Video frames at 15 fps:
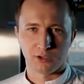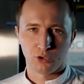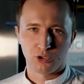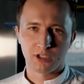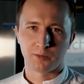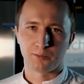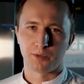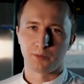
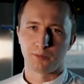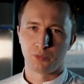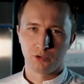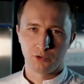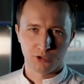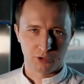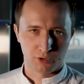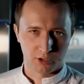только при
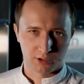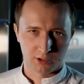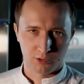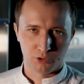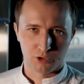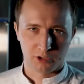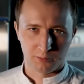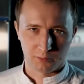полностью
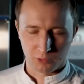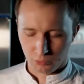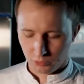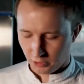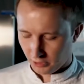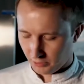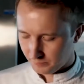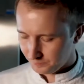отключенном
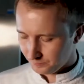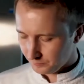куттере.